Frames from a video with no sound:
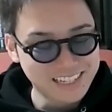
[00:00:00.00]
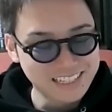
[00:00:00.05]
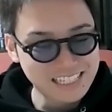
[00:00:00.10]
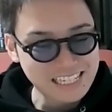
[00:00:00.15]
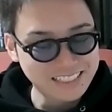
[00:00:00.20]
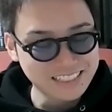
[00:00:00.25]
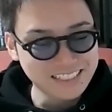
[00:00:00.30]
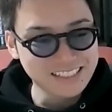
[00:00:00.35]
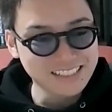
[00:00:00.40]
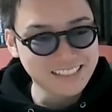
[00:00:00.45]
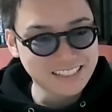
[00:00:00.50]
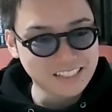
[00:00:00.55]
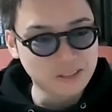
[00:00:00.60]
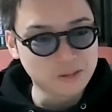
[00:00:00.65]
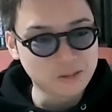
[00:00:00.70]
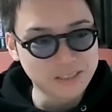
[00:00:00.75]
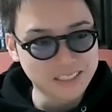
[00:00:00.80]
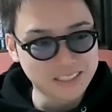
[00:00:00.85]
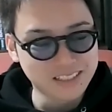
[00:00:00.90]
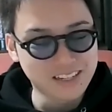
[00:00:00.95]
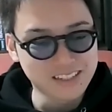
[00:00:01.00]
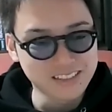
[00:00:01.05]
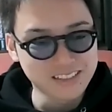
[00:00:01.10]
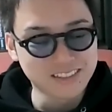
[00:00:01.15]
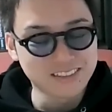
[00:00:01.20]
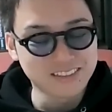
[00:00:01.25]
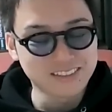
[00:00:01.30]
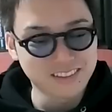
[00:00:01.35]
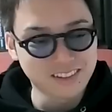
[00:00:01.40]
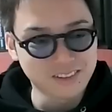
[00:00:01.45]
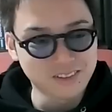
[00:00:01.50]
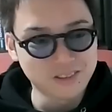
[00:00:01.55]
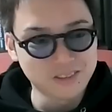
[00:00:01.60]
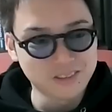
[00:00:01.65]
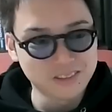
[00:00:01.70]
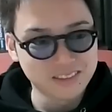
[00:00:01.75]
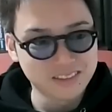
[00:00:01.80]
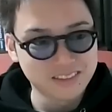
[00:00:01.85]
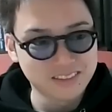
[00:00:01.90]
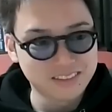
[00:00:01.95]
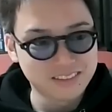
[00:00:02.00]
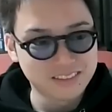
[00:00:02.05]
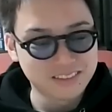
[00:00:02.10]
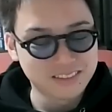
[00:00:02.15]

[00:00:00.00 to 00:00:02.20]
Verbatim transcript: 開けちゃったらごめんなさいなんですけど、